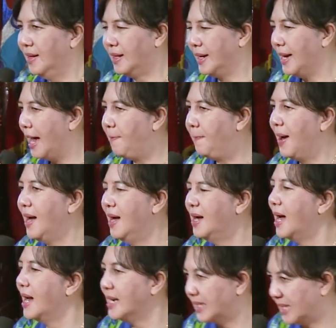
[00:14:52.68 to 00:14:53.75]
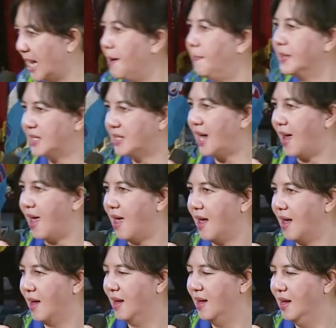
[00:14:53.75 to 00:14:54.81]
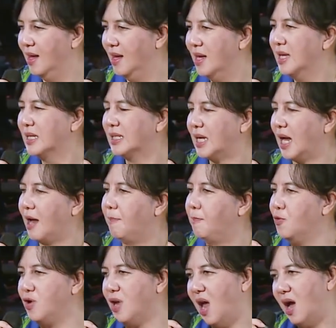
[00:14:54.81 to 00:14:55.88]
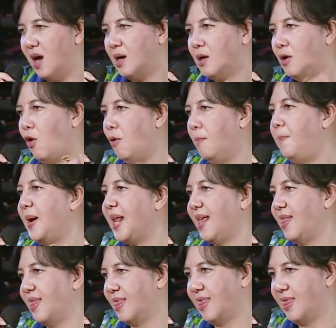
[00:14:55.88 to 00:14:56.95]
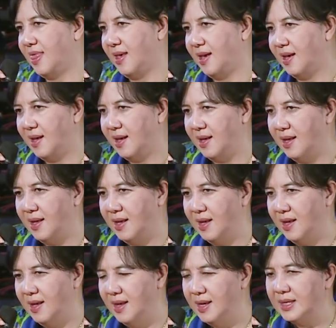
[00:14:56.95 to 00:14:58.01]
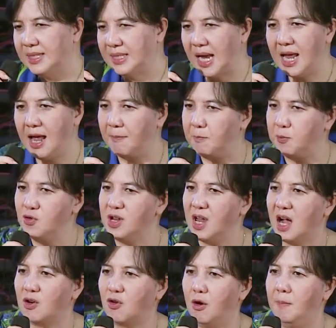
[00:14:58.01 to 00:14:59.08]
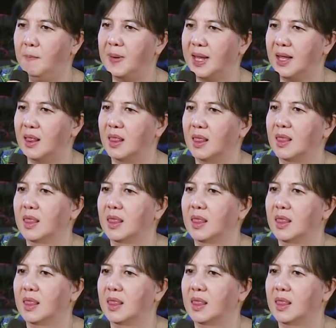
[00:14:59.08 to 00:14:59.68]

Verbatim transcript: Kenapa? Karena saya percaya saya punya komplit. Saya punya komplit.